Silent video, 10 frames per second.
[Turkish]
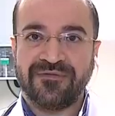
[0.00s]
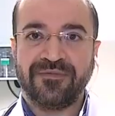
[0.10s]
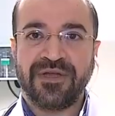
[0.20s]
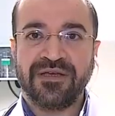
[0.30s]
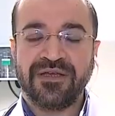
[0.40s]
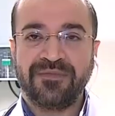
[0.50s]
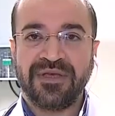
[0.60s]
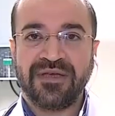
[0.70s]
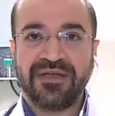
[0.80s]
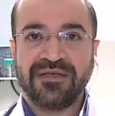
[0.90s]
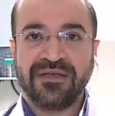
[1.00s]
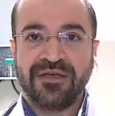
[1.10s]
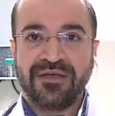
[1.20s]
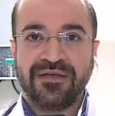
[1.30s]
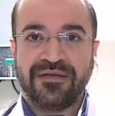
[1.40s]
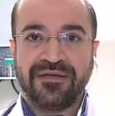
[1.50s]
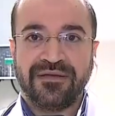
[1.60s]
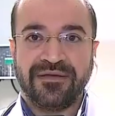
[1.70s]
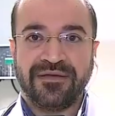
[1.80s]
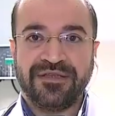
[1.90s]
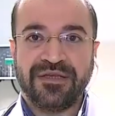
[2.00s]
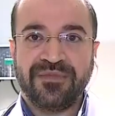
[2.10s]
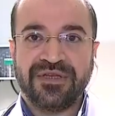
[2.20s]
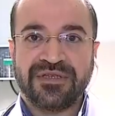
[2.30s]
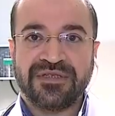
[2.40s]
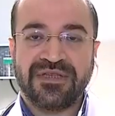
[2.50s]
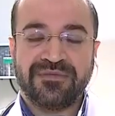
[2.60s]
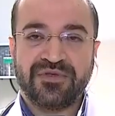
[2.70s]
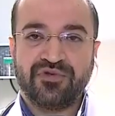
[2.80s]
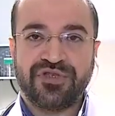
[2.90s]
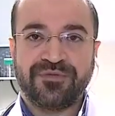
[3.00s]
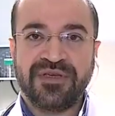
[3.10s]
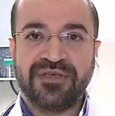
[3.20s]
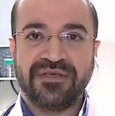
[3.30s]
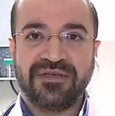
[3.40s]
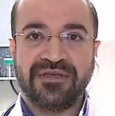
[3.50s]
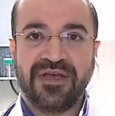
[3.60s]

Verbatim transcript: Merak etmeyin yani e, 20 derecede bir su içmek e,